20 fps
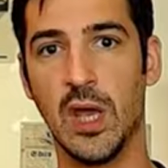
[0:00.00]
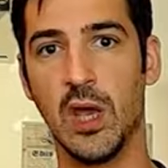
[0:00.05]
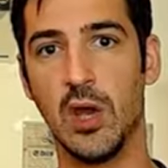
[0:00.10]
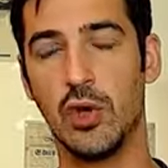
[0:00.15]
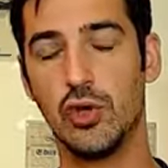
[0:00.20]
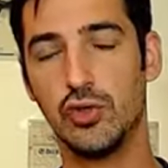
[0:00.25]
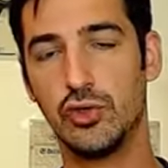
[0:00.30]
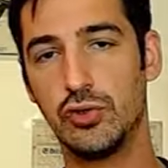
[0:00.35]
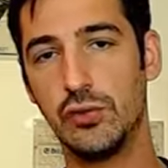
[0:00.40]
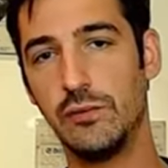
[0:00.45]

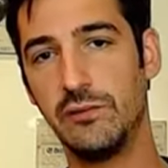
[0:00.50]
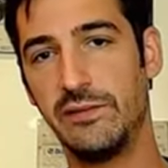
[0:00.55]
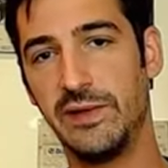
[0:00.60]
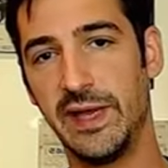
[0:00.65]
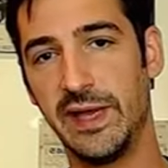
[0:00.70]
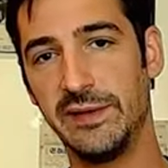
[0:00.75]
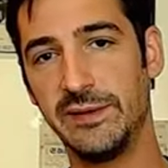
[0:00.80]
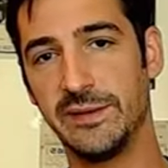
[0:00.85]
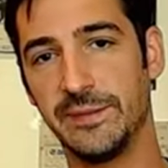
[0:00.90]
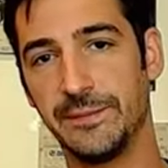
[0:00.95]
Jules
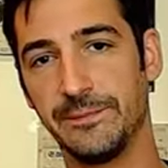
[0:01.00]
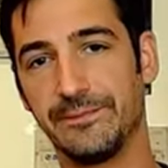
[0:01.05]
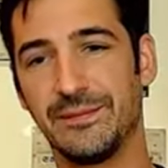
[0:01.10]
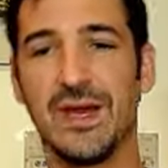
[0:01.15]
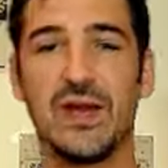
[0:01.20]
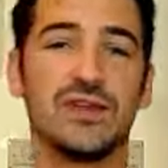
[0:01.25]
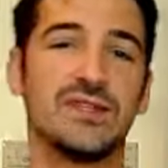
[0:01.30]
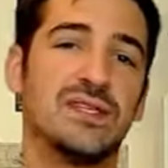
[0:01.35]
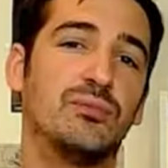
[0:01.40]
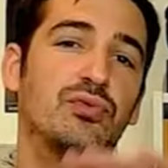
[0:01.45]
Verne, alors
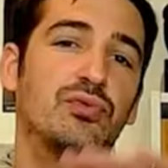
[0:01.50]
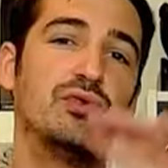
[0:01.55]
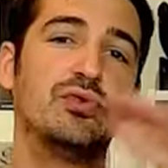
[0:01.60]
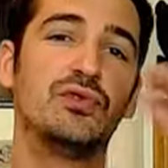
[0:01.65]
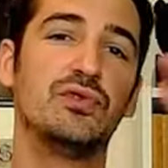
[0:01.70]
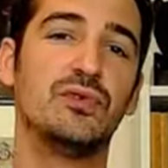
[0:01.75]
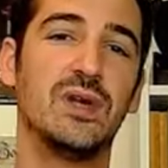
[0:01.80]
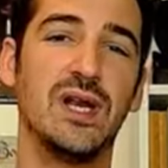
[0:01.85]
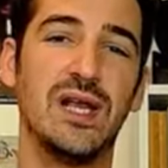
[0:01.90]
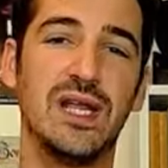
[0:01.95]
c'est plus
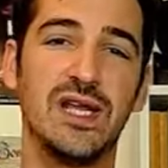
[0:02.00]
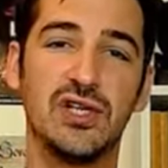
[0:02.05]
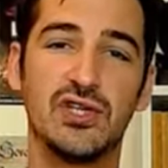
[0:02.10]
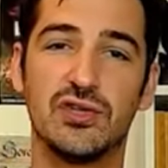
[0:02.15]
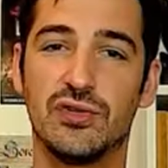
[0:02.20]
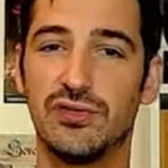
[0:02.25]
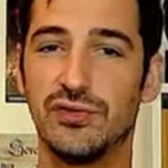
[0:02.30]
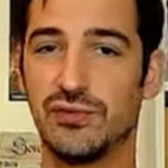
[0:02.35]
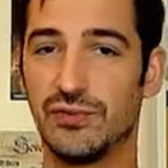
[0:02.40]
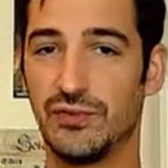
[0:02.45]
une
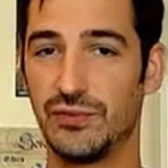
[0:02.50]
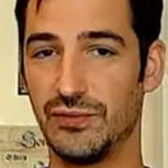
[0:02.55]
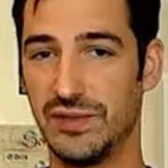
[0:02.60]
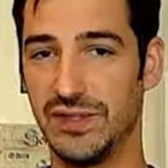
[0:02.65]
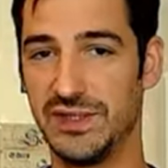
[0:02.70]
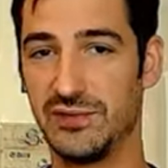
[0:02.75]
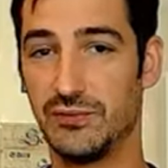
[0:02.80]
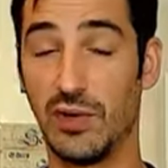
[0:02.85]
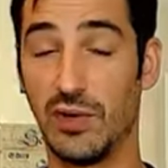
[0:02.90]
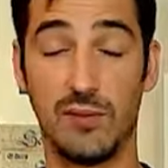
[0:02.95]
légende qu'une
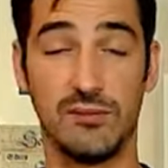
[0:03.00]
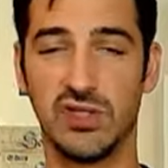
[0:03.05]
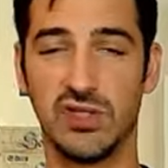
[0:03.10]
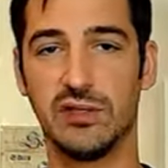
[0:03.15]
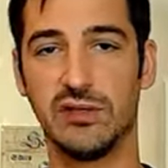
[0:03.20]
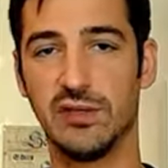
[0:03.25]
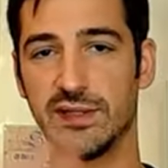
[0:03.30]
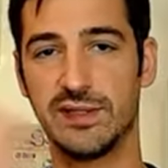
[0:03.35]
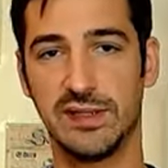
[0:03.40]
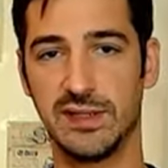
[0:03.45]
histoire, mais j'adore
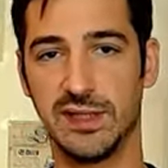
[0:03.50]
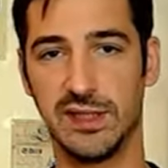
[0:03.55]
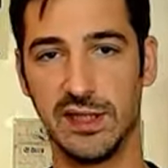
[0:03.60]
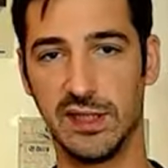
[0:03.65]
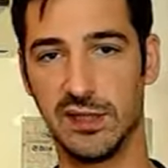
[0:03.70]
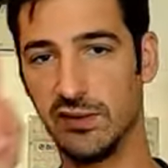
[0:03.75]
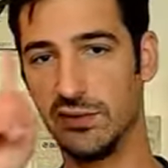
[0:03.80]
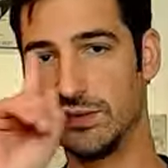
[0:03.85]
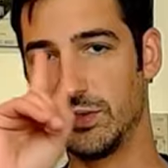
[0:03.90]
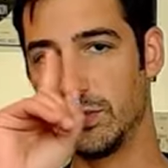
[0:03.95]
cette
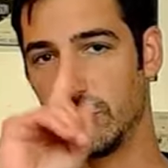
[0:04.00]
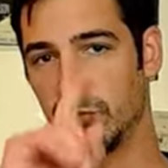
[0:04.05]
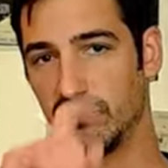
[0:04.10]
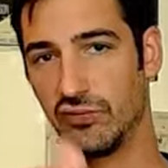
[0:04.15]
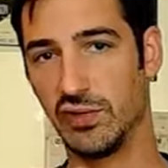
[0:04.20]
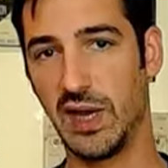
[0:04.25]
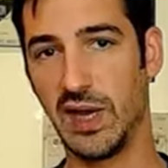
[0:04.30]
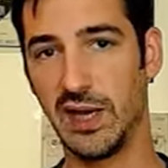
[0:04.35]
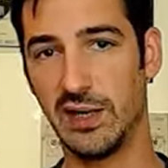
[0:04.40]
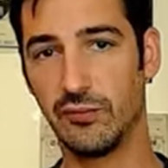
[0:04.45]
anecdote, alors je vous la
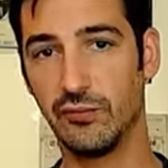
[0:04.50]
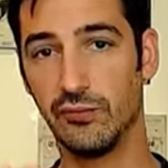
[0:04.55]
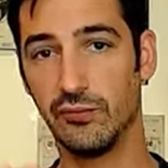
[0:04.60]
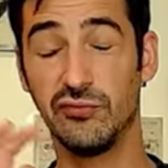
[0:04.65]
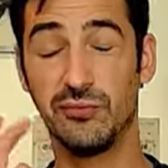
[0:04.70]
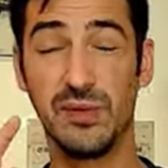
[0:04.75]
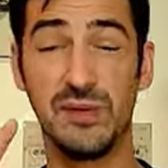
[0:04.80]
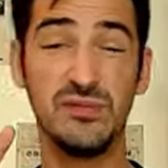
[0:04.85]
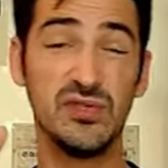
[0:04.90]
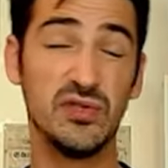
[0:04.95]
raconte,
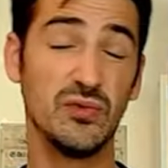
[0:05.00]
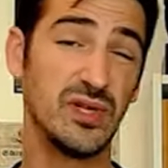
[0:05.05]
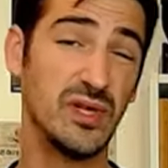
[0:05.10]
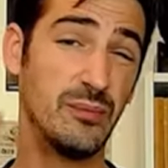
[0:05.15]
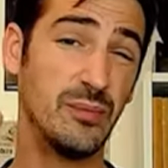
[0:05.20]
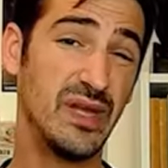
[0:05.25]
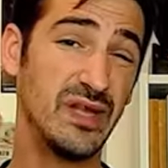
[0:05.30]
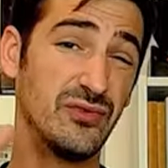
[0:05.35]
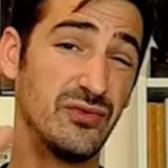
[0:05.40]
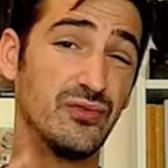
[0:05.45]
même si on n'est pas
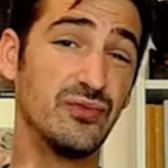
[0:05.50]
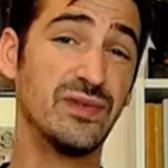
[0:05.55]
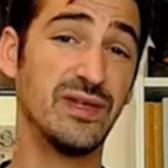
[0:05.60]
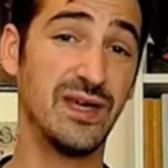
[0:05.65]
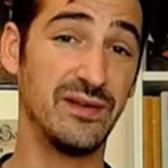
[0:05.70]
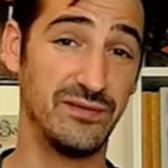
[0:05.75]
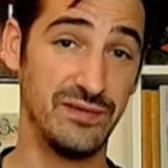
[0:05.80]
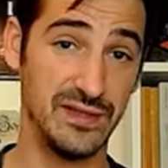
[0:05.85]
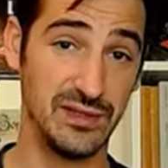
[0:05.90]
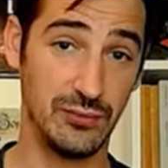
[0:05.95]
tout à
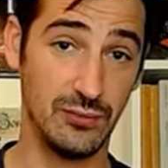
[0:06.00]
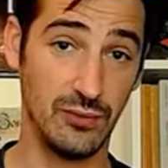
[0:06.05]
fait sûr.